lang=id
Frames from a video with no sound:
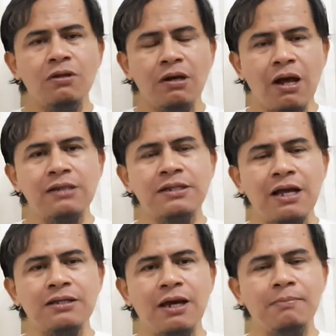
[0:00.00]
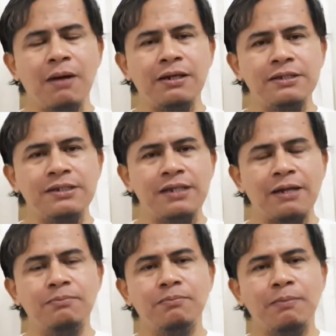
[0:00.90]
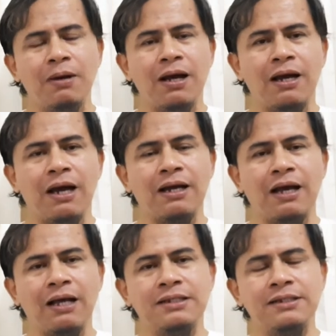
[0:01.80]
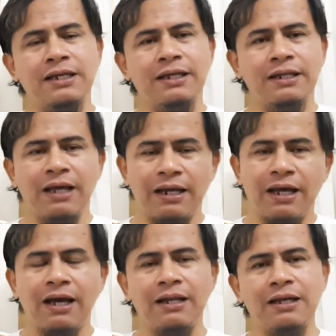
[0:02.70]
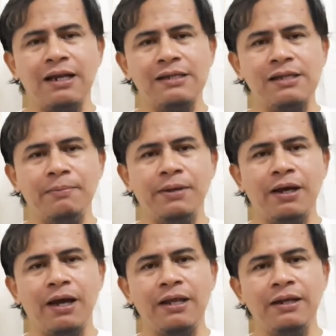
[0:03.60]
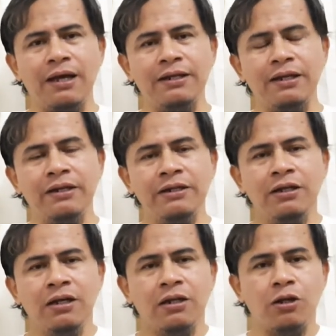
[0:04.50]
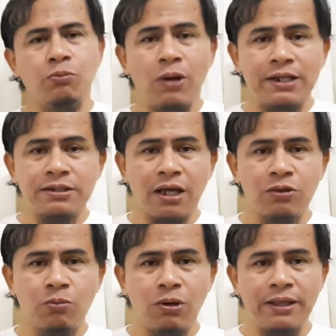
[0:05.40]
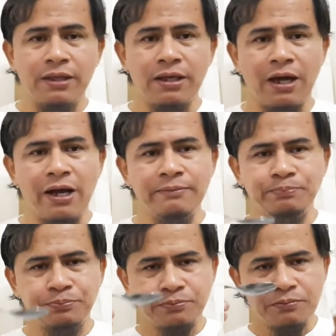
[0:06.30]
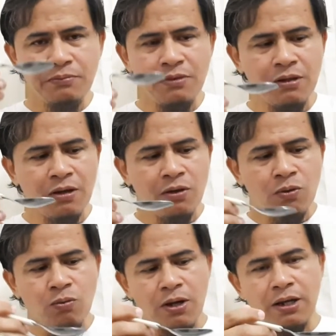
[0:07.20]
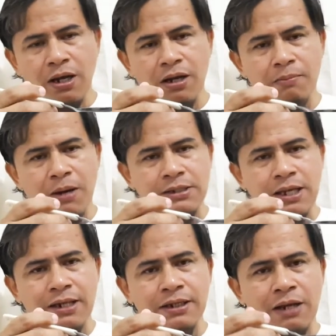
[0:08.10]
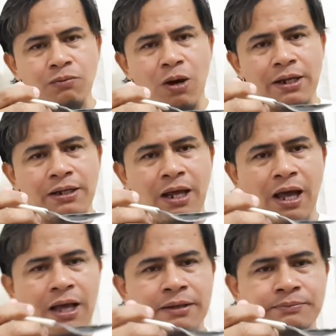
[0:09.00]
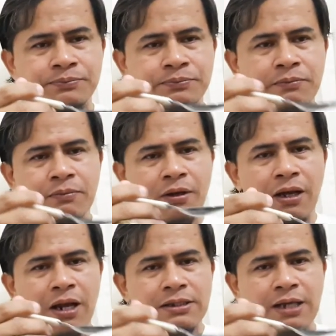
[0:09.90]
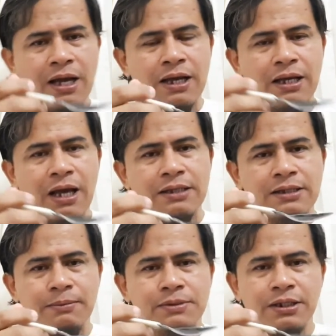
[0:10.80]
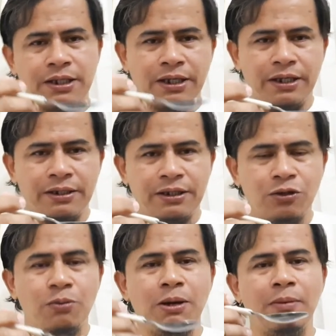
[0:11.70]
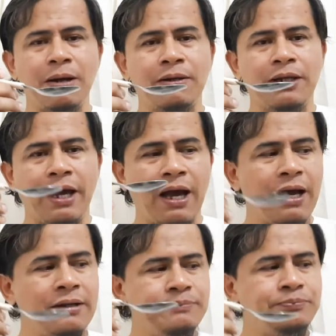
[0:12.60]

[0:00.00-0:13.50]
rasanya manis dan memang agak sedikit ada kadar rasanya karena ini di bulan 1 bulan 3 warna keemasan dan warna rasa asam sedikit itu memang dia